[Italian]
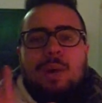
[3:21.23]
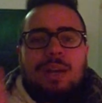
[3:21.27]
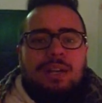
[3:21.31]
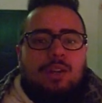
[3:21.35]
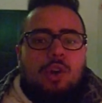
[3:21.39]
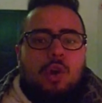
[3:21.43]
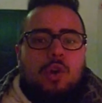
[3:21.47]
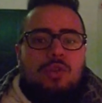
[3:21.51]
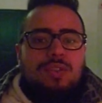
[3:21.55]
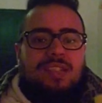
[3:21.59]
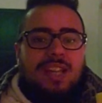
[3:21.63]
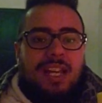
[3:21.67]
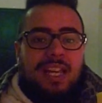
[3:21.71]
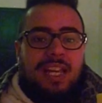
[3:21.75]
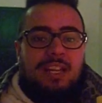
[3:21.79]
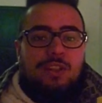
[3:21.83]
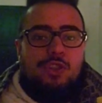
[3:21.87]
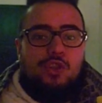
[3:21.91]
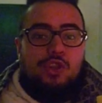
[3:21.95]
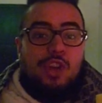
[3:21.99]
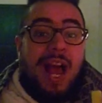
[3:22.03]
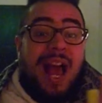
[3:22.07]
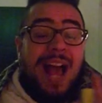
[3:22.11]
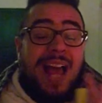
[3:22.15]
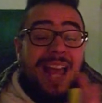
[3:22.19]
qualcosa
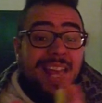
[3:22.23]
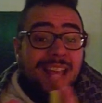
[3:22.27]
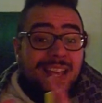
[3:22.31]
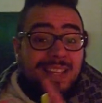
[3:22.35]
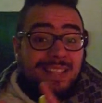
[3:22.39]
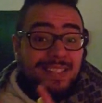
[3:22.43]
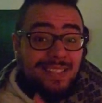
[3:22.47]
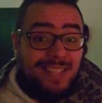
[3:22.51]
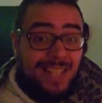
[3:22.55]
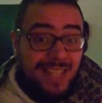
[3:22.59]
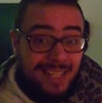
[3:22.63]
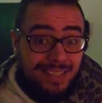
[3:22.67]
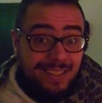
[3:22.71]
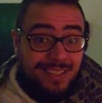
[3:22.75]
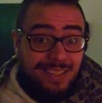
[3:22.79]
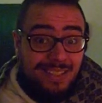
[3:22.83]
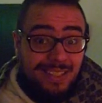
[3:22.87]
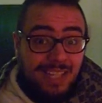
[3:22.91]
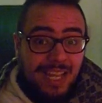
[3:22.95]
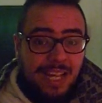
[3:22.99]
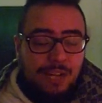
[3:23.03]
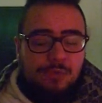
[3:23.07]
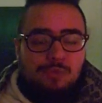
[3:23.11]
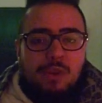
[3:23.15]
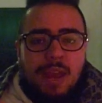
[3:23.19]
che già
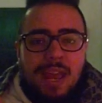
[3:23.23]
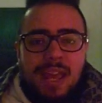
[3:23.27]
esiste,